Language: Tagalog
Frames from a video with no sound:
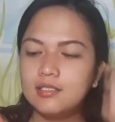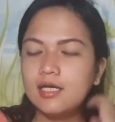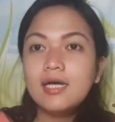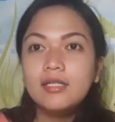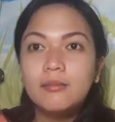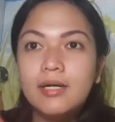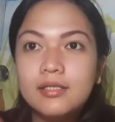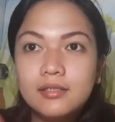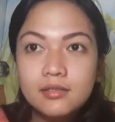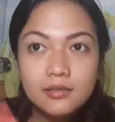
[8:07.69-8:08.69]
kaya
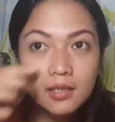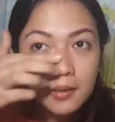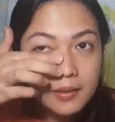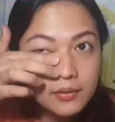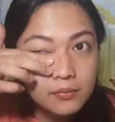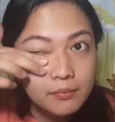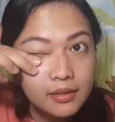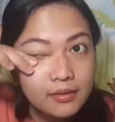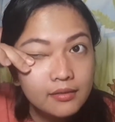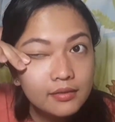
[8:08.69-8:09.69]
naman, ay ano
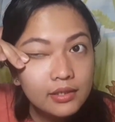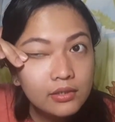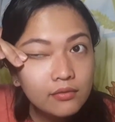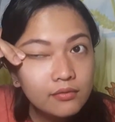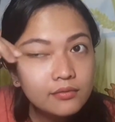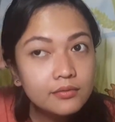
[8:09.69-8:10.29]
yung